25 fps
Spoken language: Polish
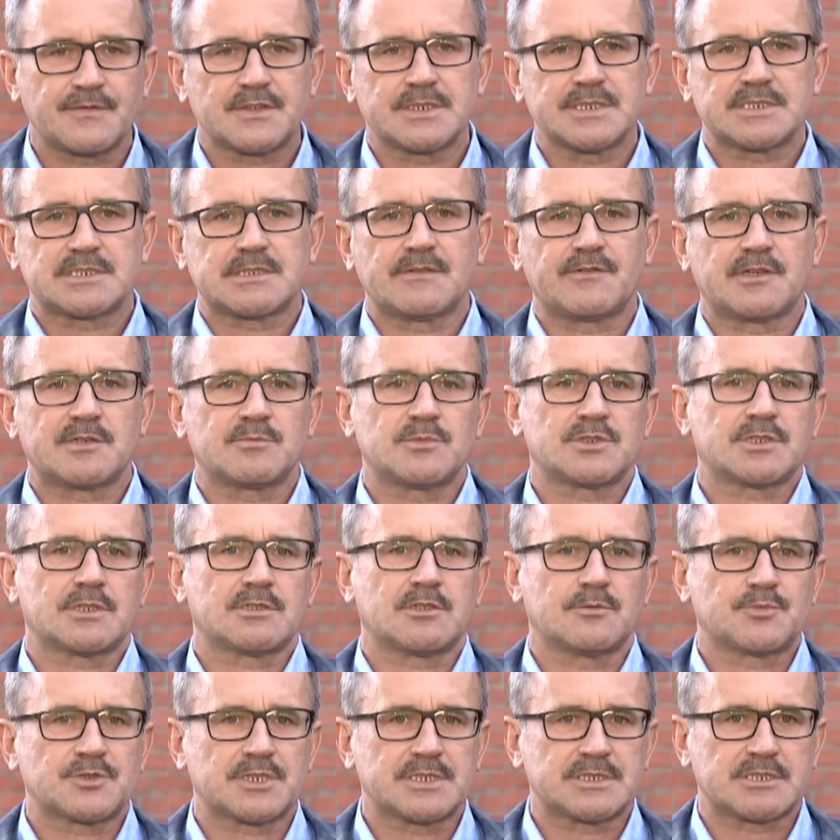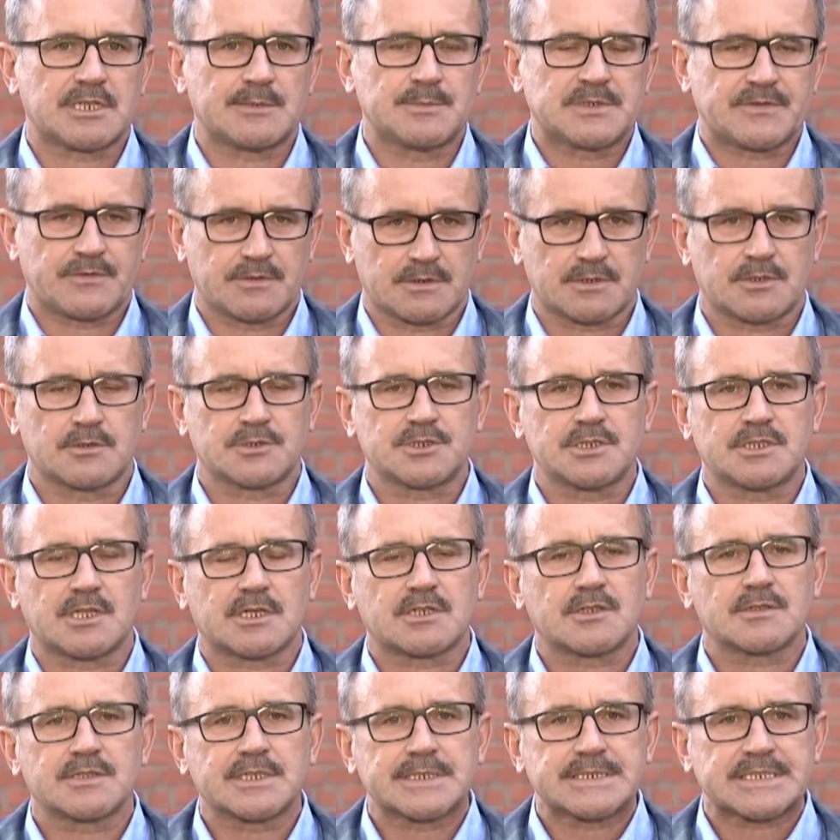Wszyscy wiemy, że to przestępstwo, kto
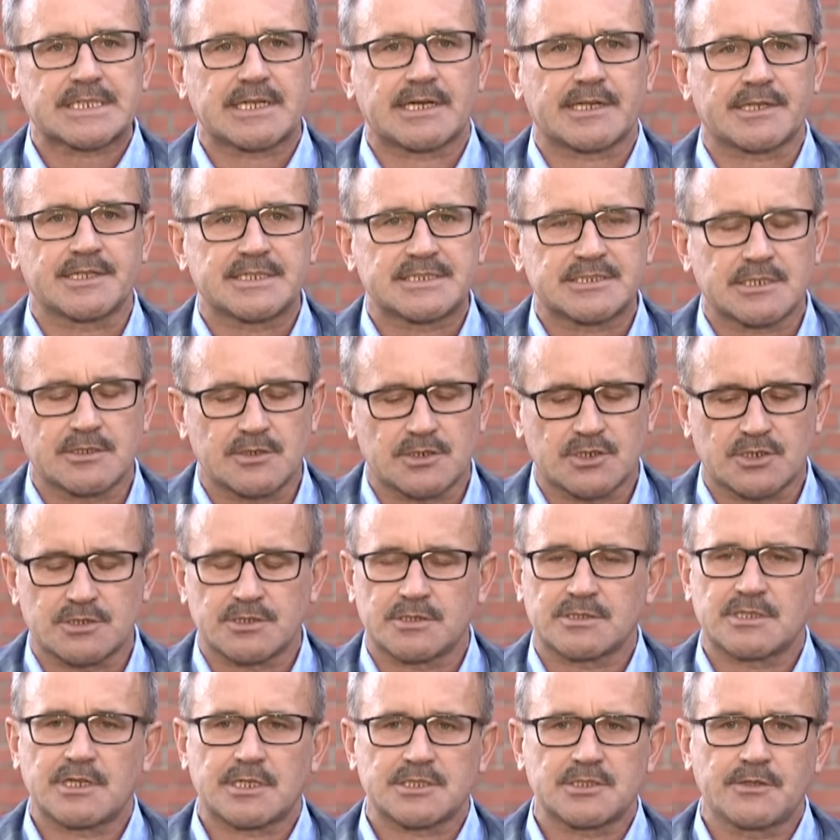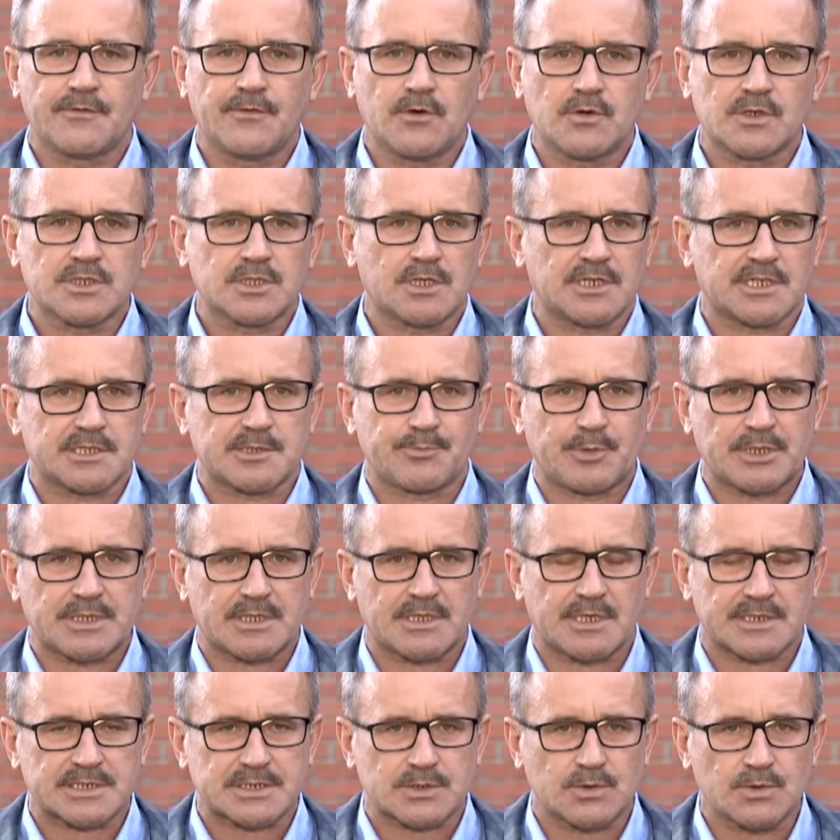czyta kodeks karny, zagrożono od lat 2 do lat
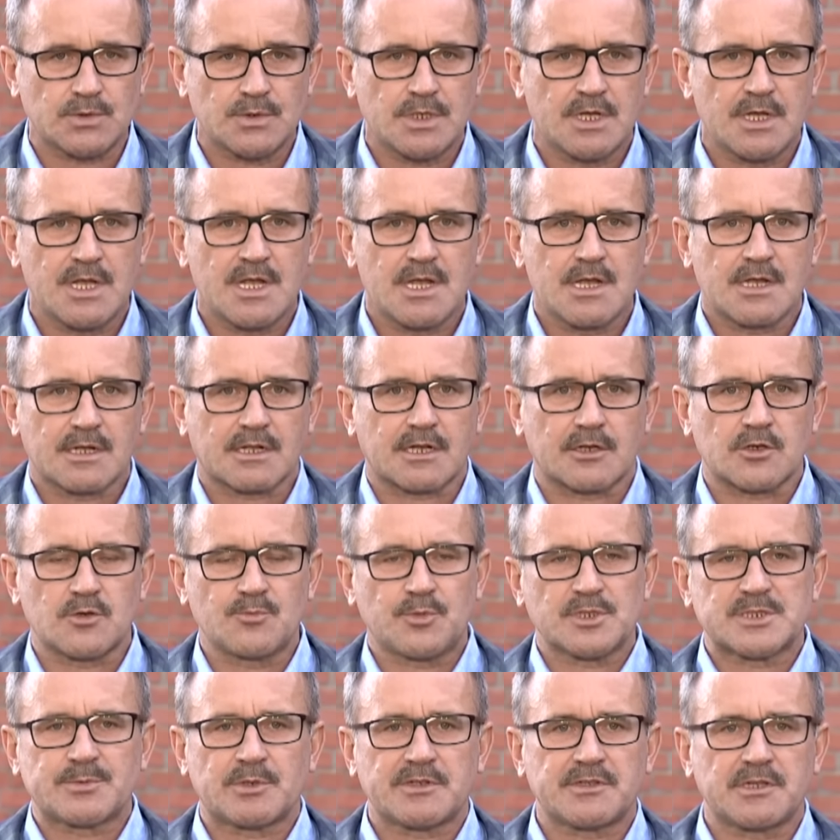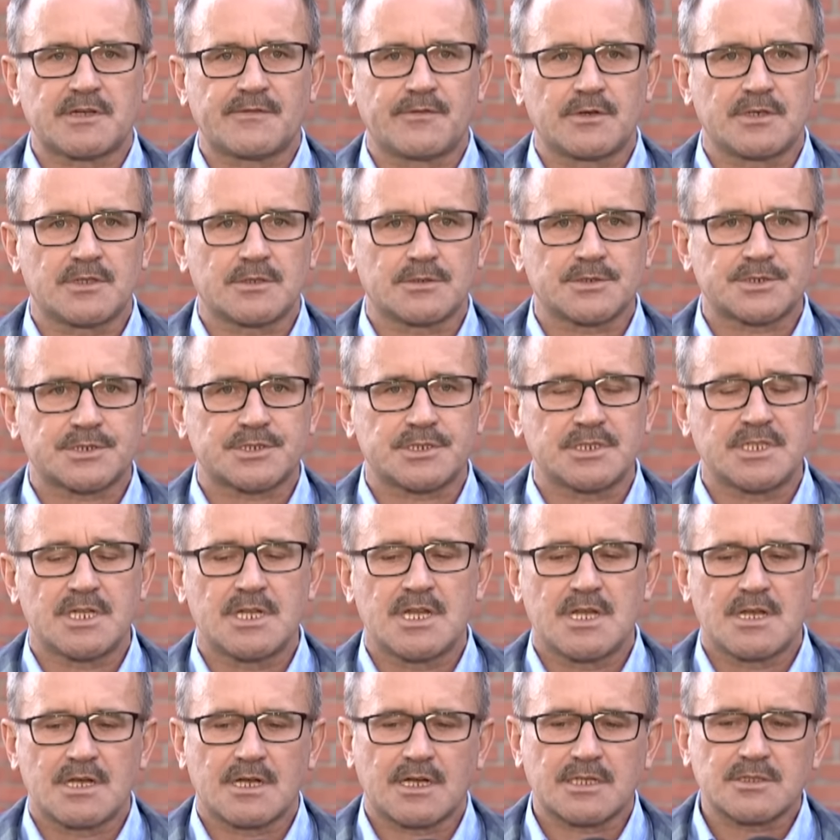15 karą pozbawienia wolności,
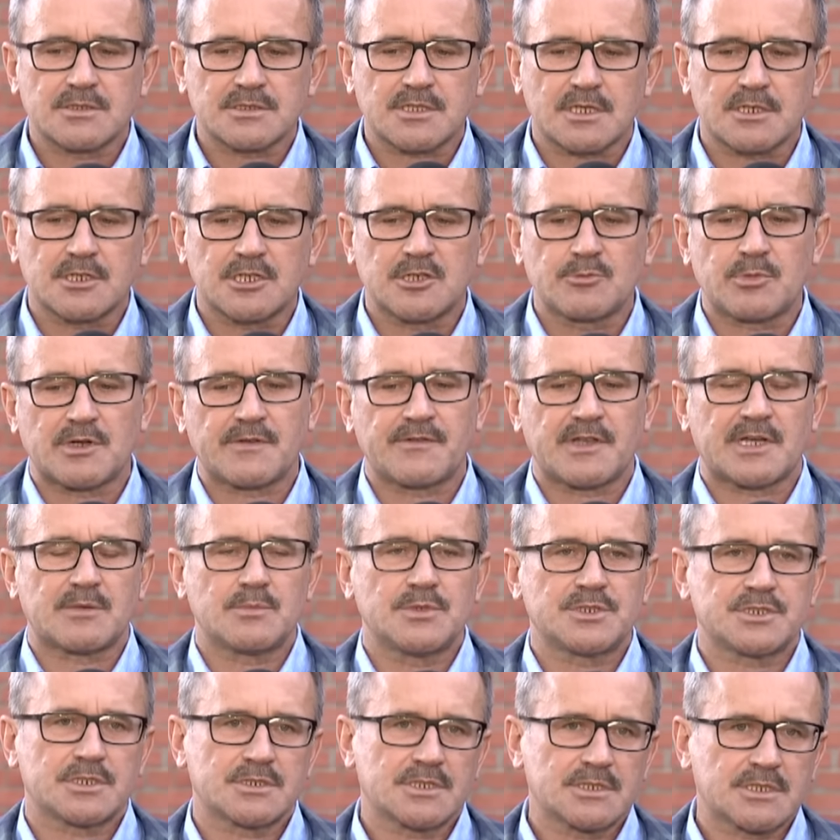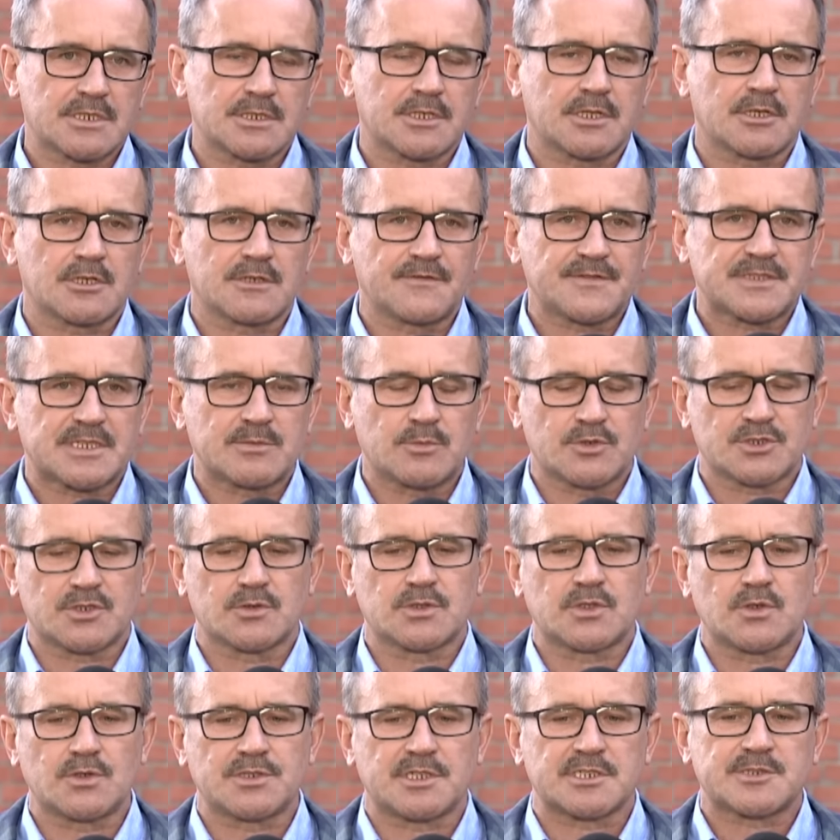a do tego obawiamy się, że ten kierowca może
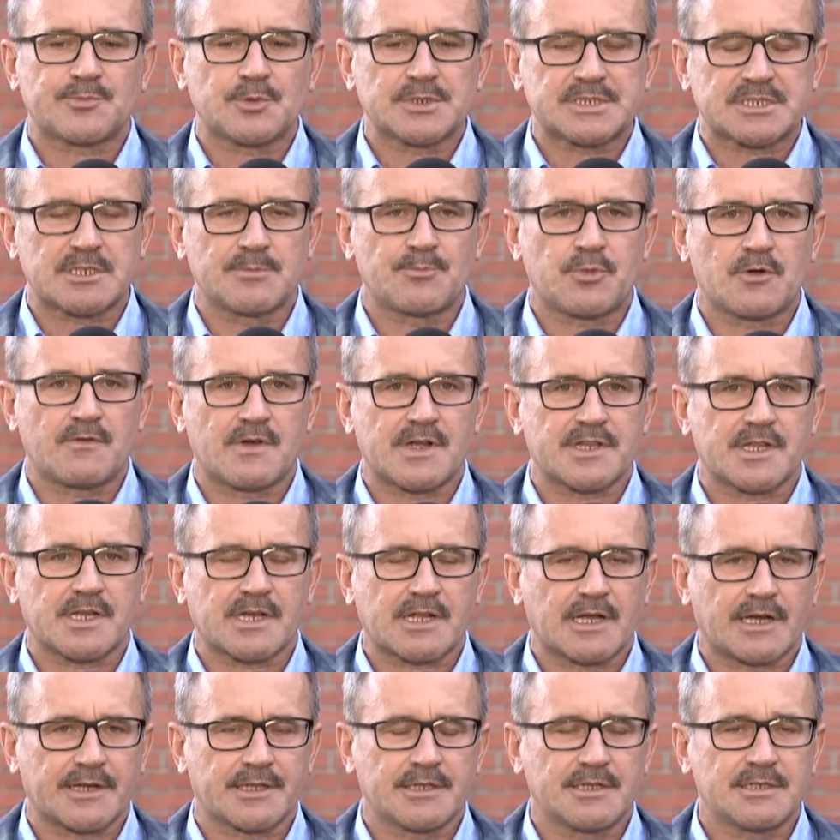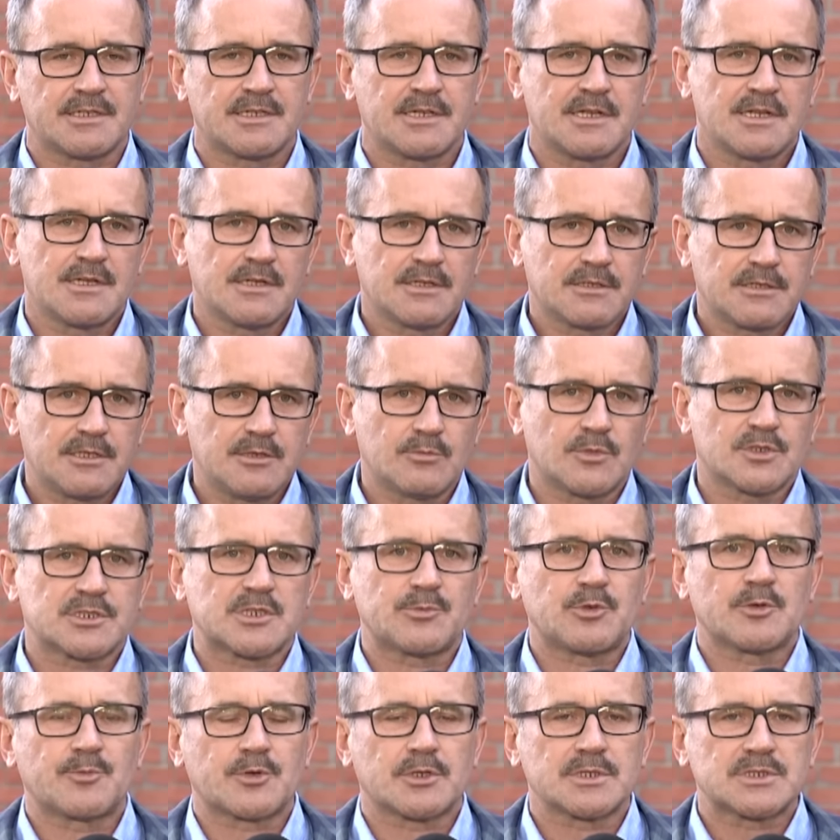utrudniać postępowanie karne i
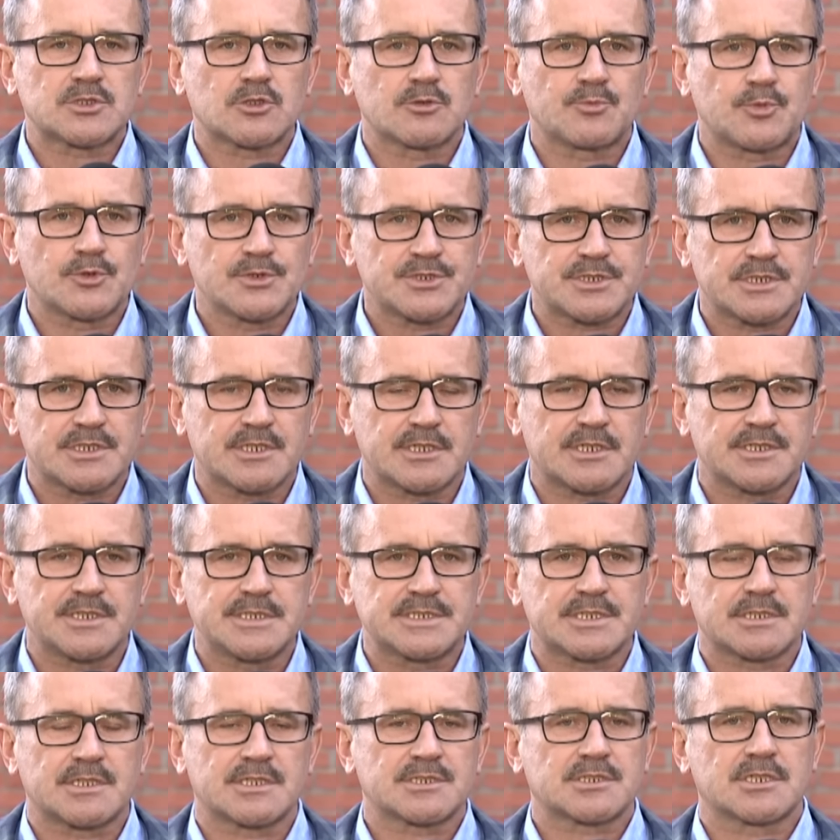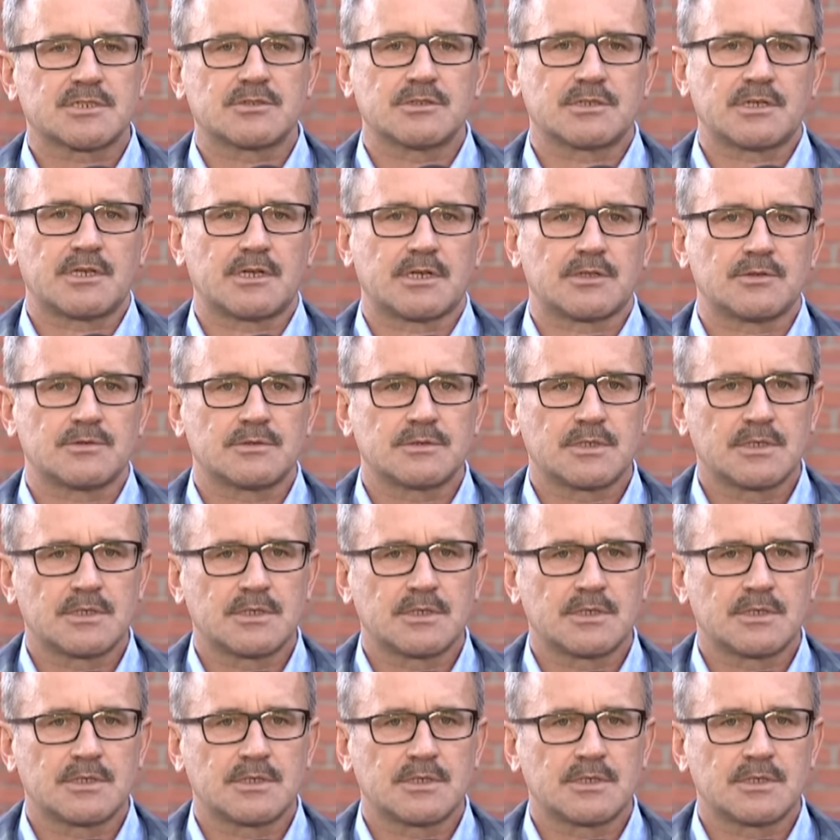może po prostu opuścić granice naszego kraju.